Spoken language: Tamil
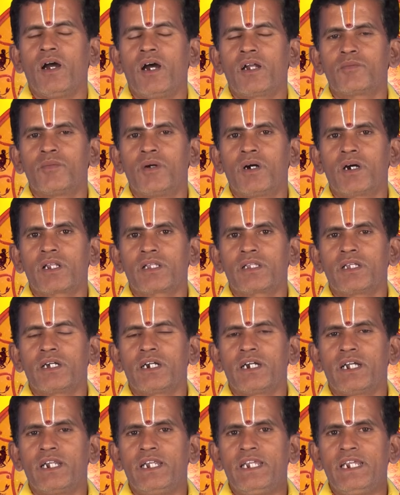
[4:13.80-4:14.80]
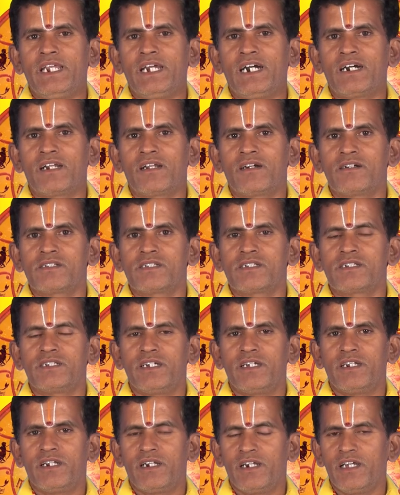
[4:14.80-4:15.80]
அன்பார்ந்த
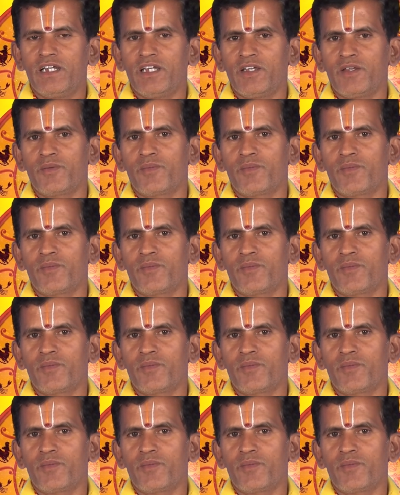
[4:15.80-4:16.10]
கன்னியாராசினியர்களே